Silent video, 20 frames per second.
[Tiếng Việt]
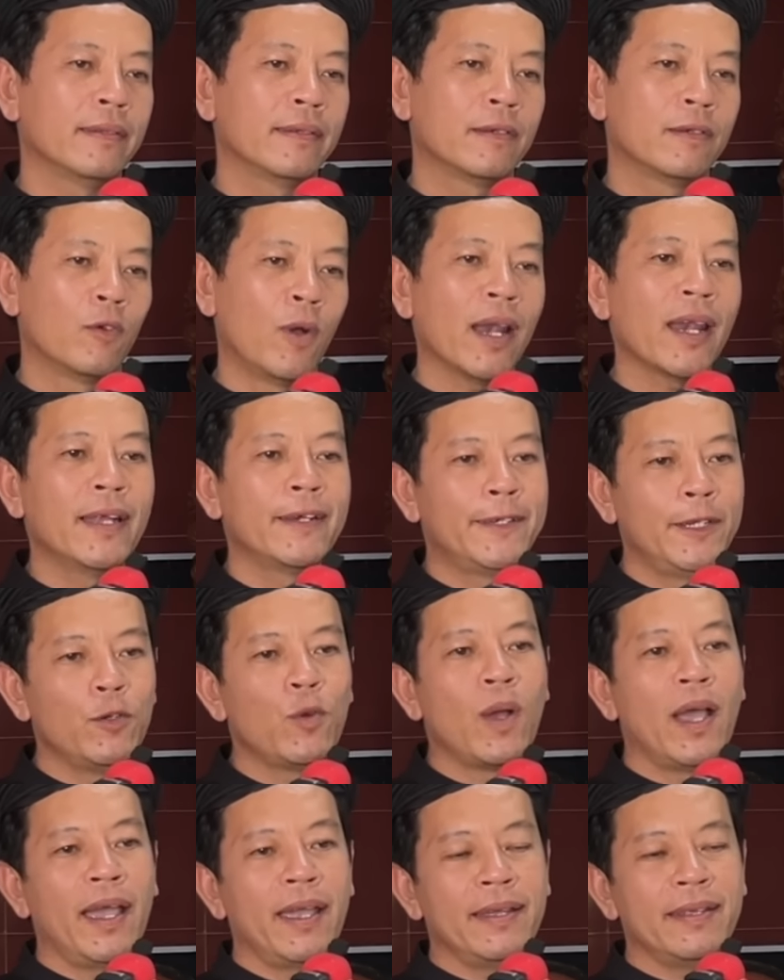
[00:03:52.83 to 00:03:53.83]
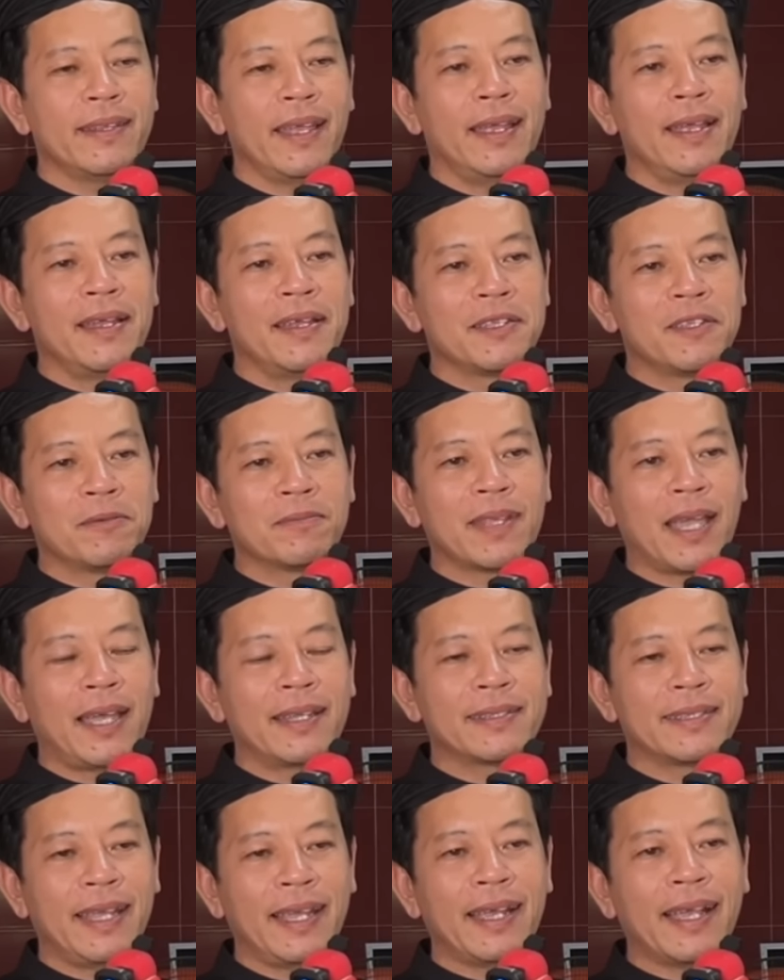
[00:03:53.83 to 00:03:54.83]
hoặc là trí huệ thì chúng
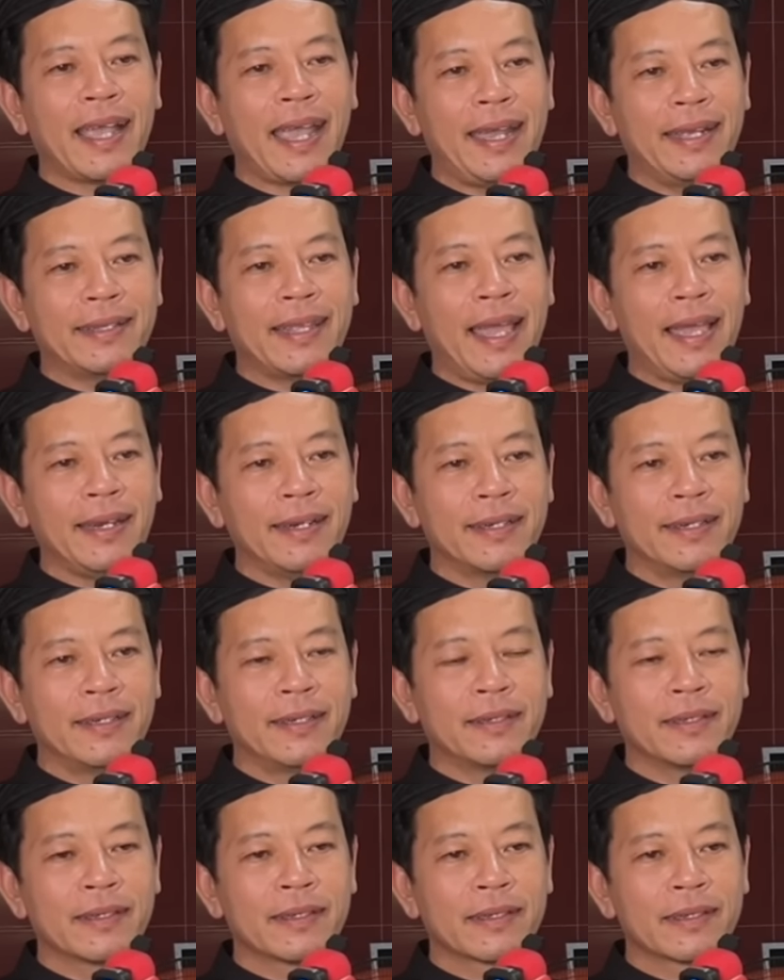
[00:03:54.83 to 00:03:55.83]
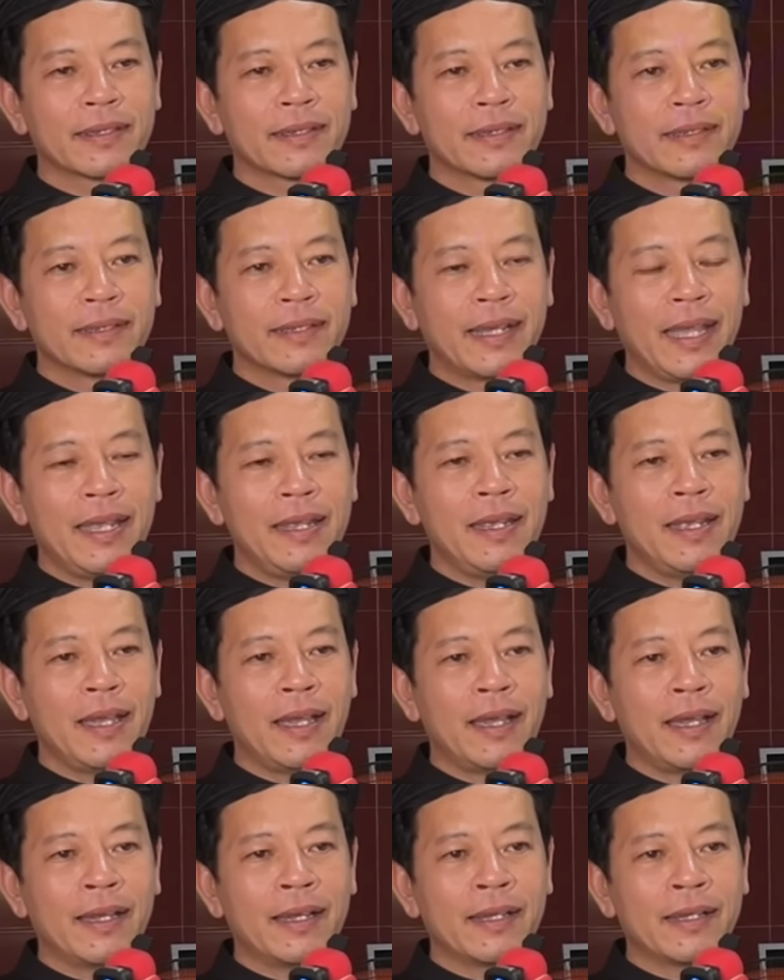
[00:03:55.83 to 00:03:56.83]
ta sẽ khai thác được cái
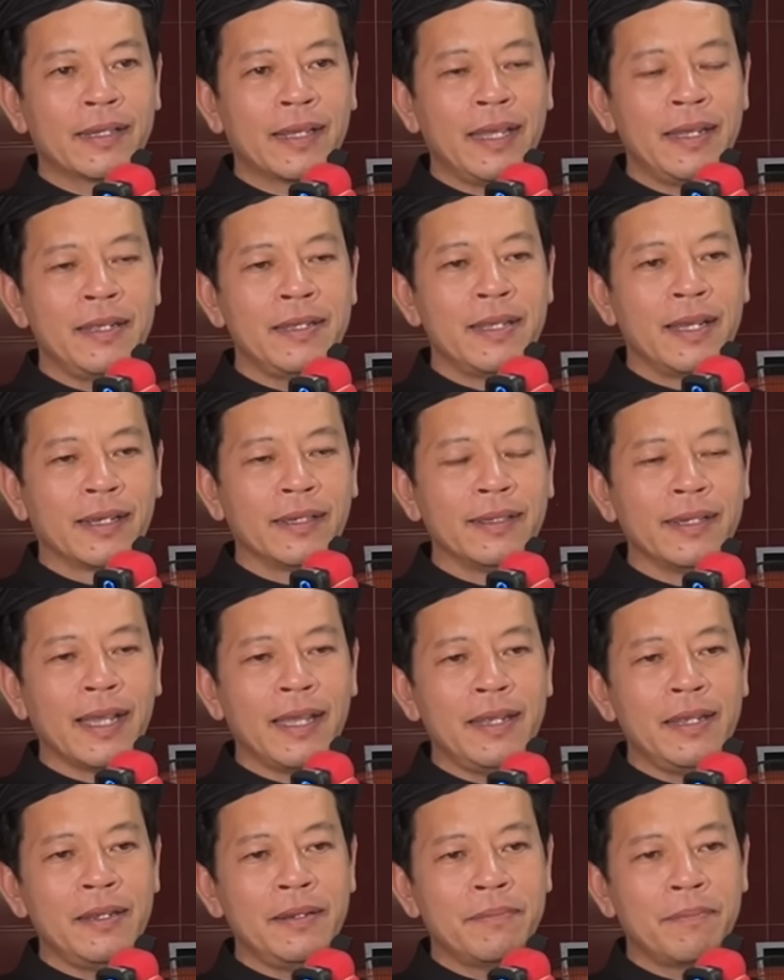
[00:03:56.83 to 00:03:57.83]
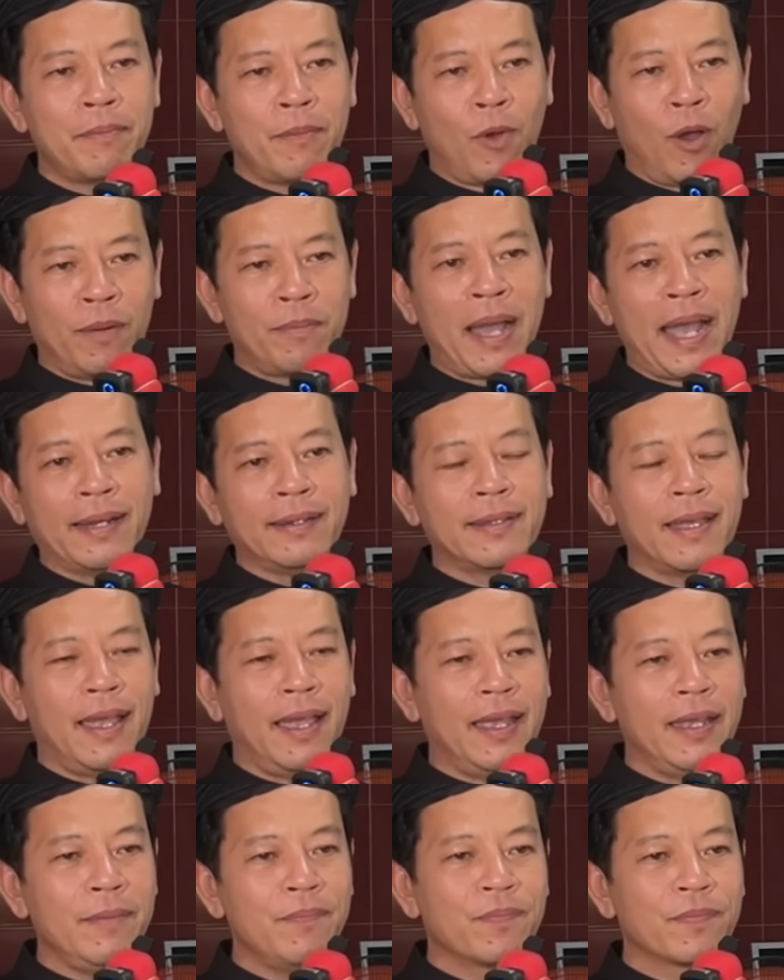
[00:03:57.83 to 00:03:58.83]
à, cái những cái bộ bản
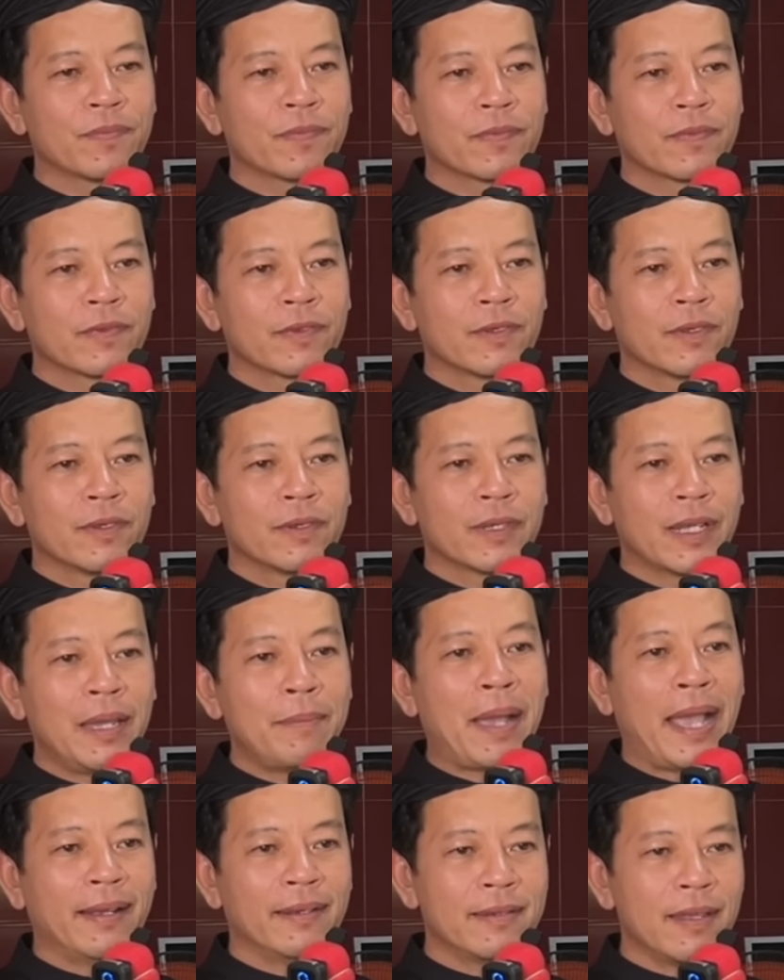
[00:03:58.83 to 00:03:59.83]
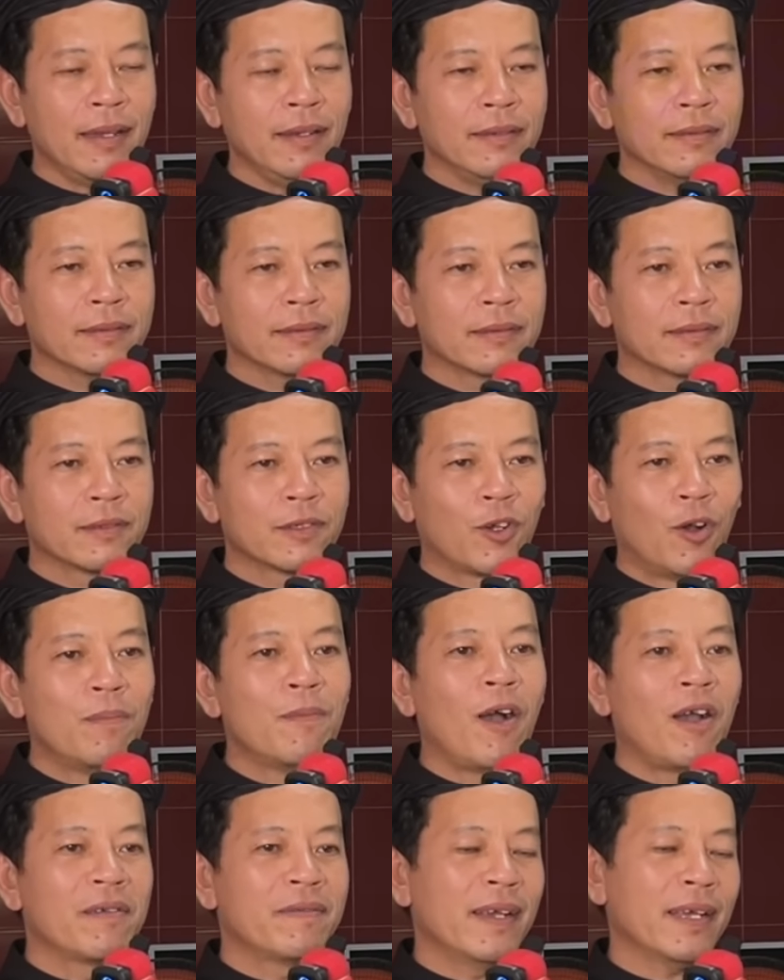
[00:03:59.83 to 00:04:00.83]
thể cái bản chất của
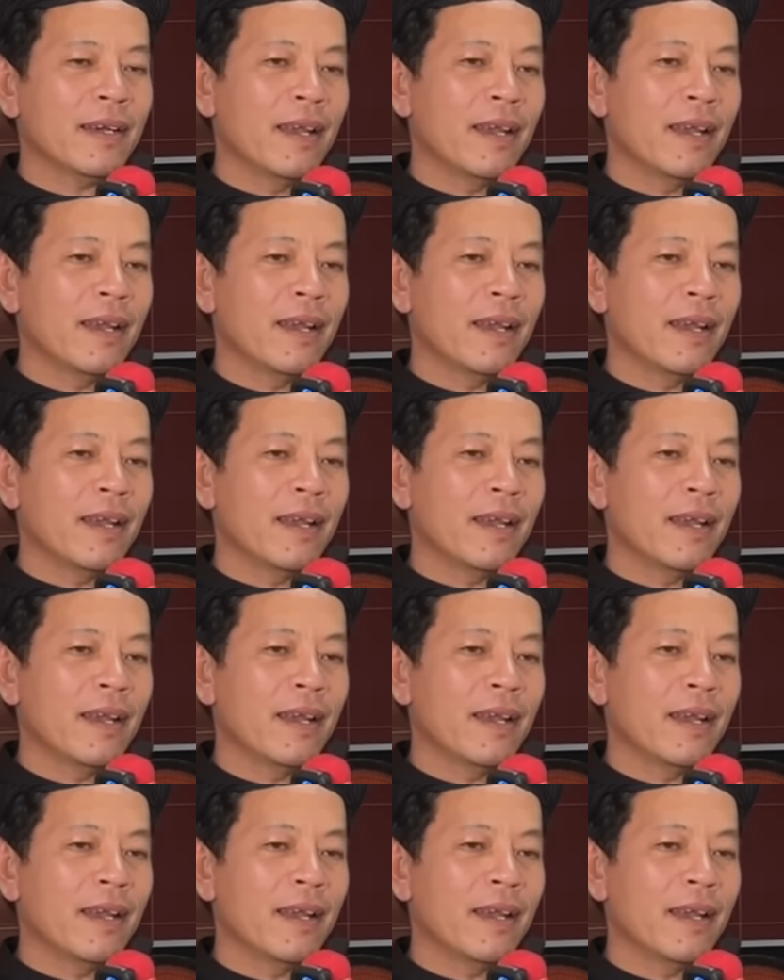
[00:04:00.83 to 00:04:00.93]
mọi vấn